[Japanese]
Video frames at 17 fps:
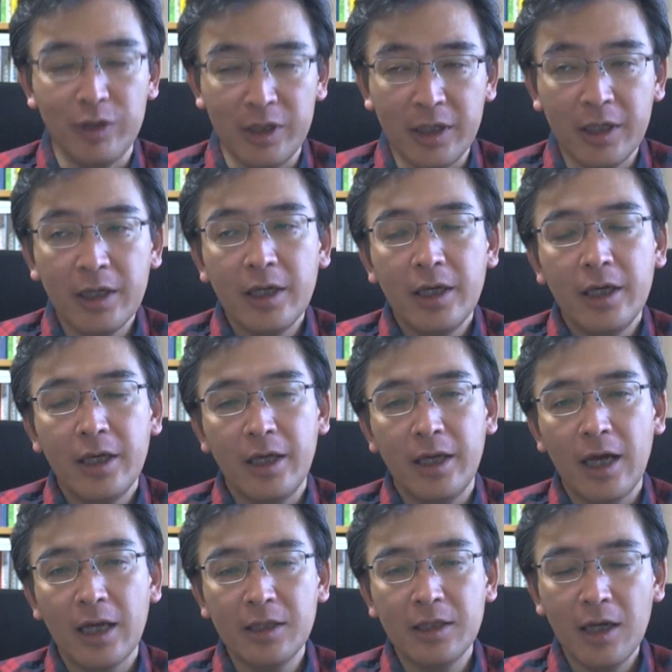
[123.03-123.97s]
り、
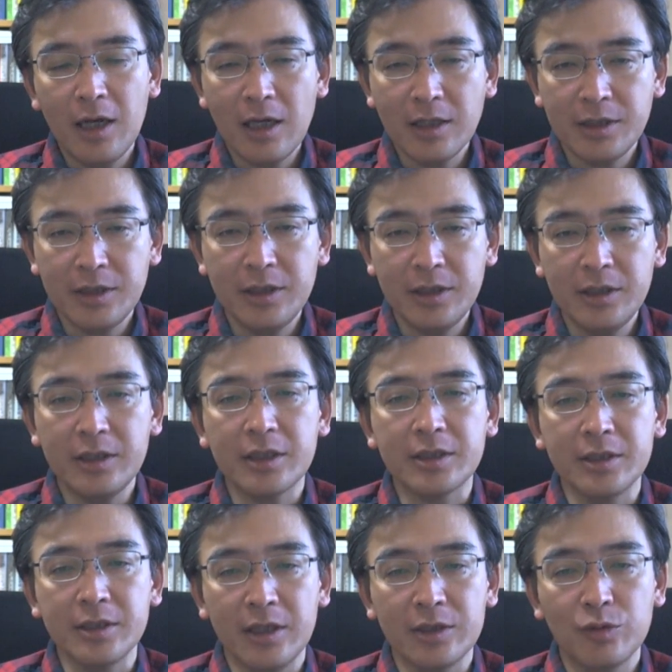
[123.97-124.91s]
え新しいで
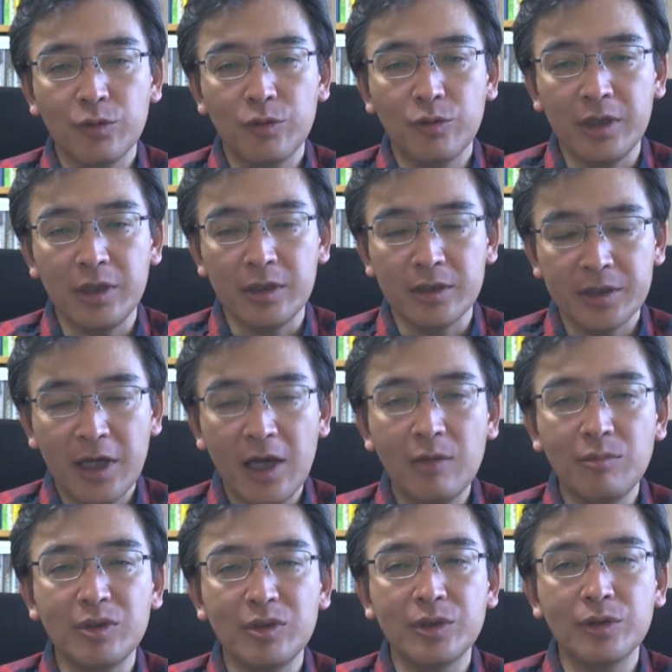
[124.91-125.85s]
すね、商品、
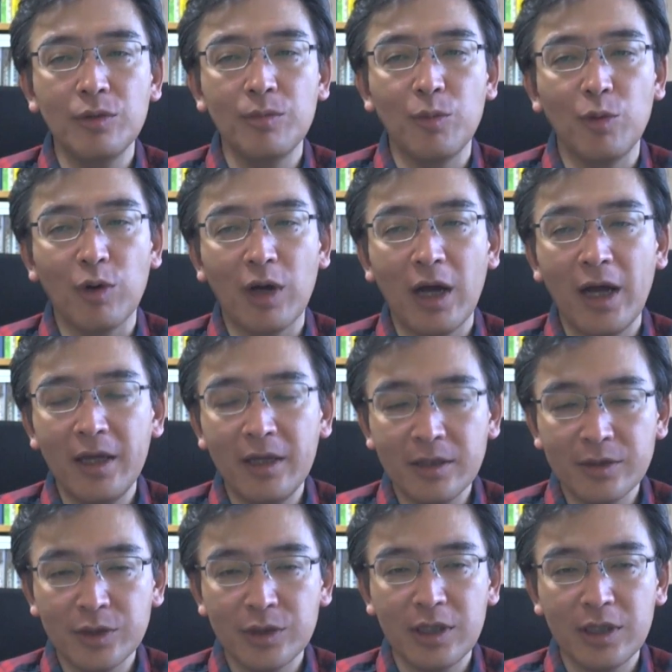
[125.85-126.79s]
サービスをもう開
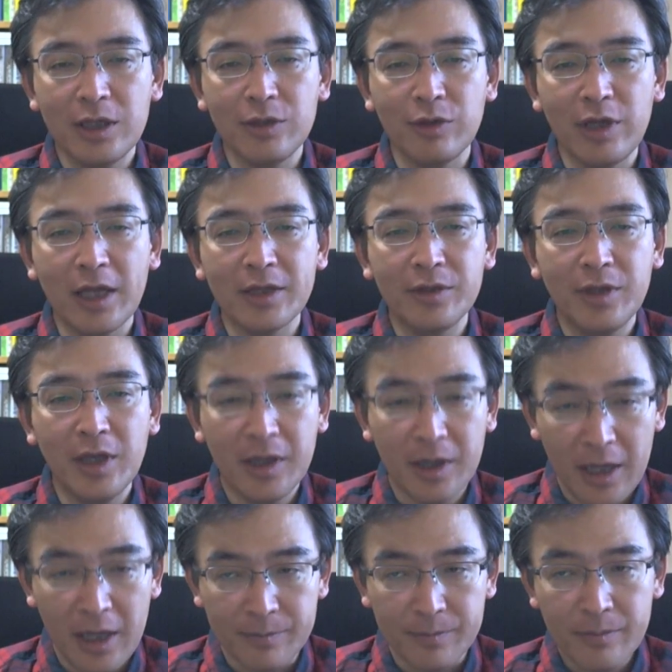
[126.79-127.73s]
発しないとやってい
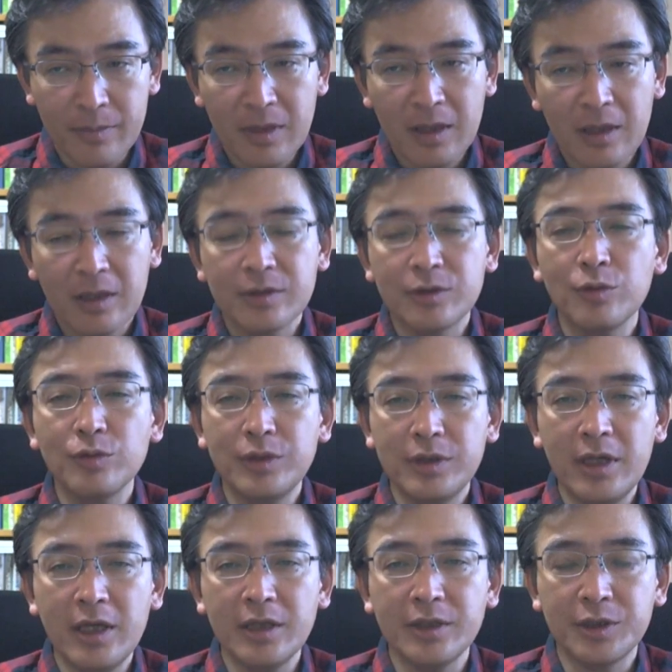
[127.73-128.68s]
けない。そ
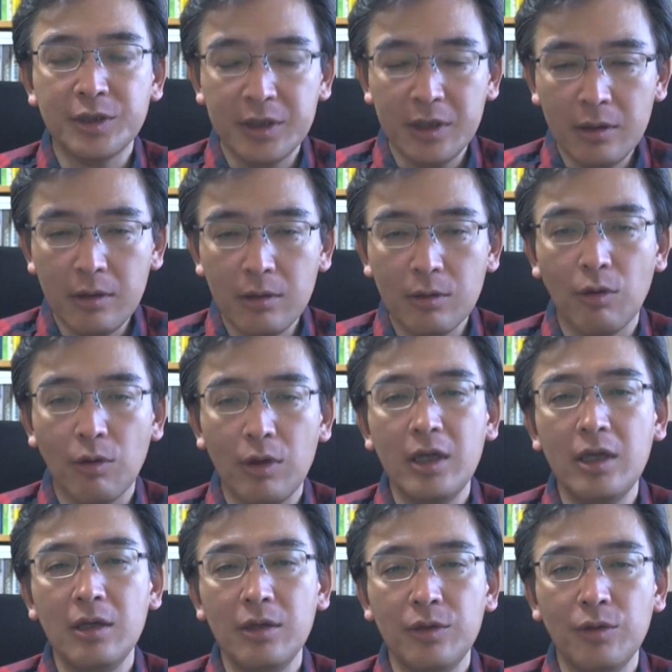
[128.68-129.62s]
して真の
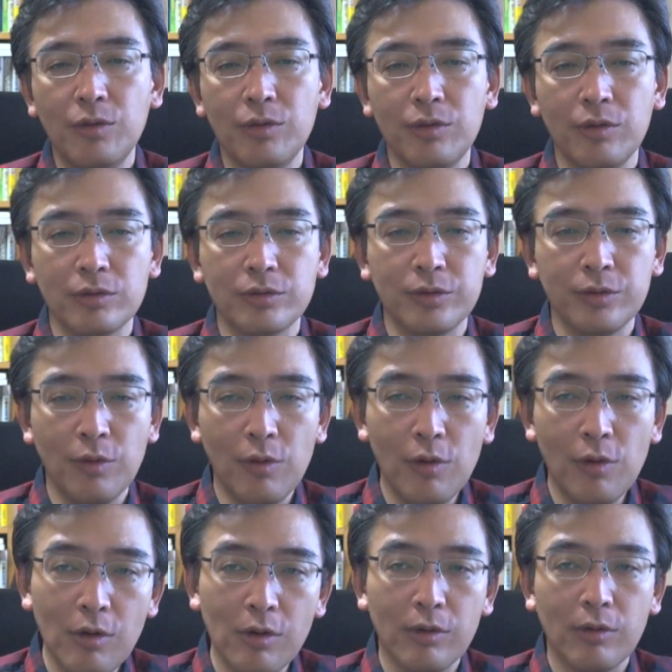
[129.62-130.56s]
営業力
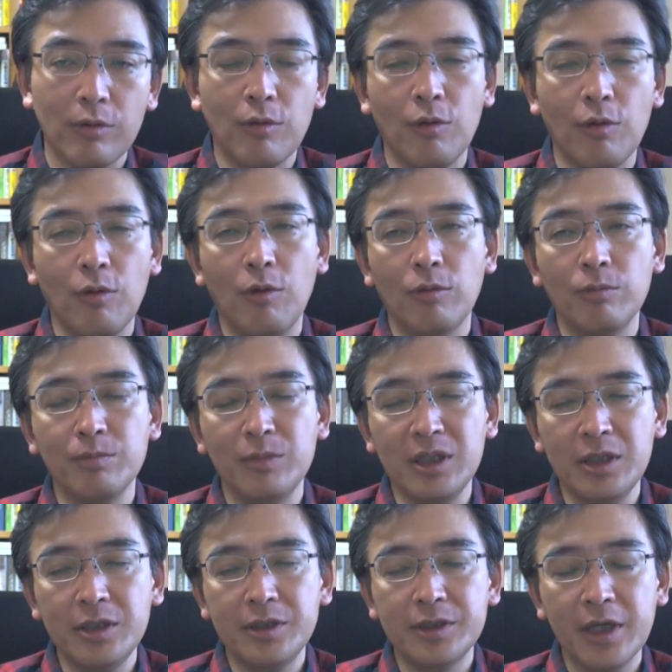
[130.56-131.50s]
をこう
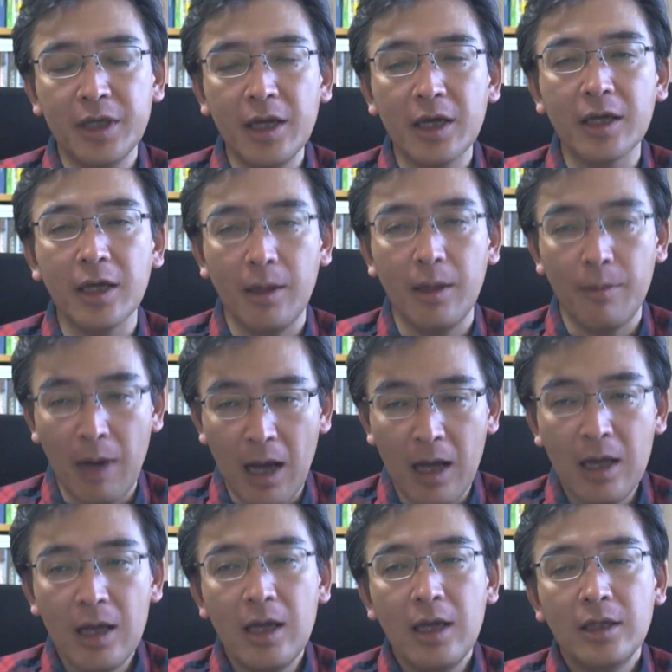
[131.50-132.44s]
身につけなければ、
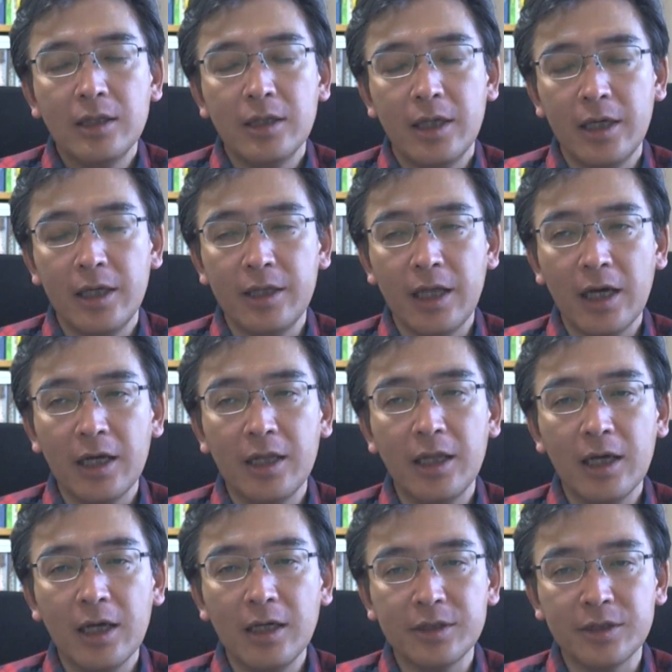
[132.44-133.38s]
えなか
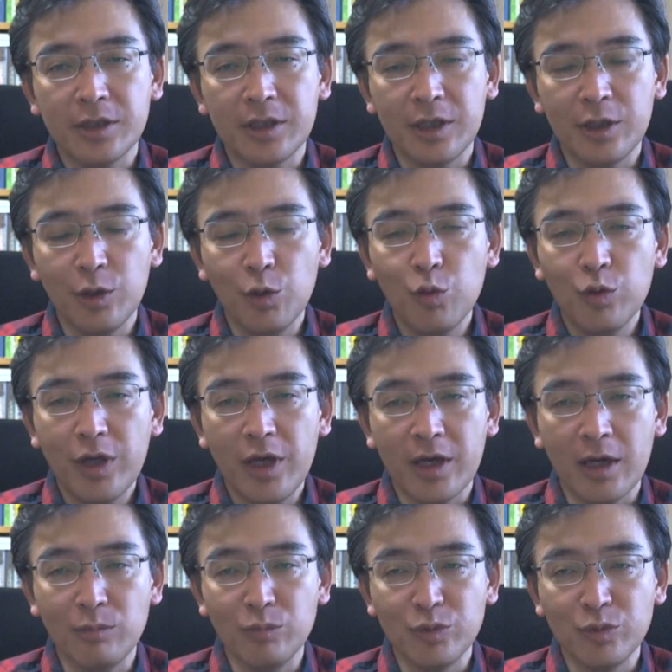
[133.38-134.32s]
なかですね、企業経
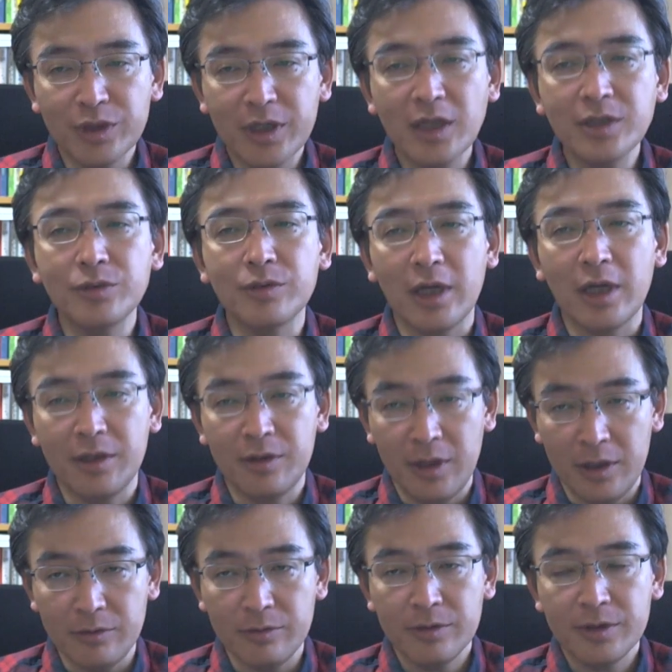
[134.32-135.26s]
営が難しくなっ
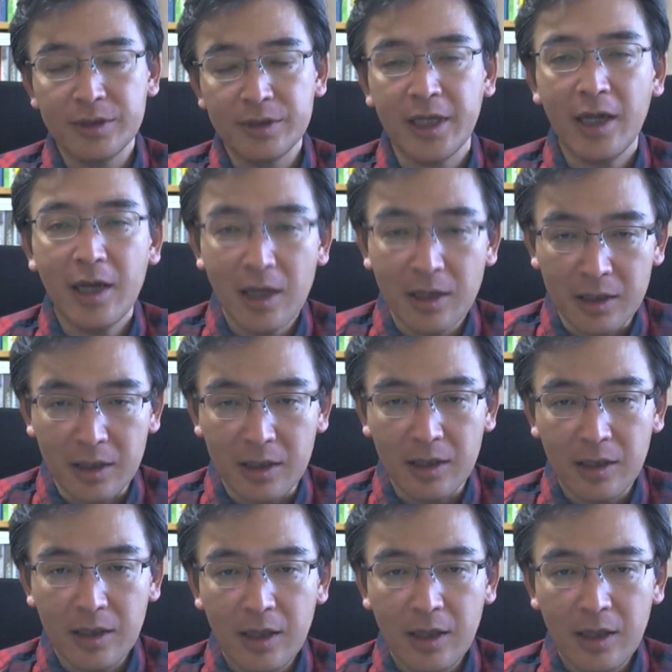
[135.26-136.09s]
ている。さらに、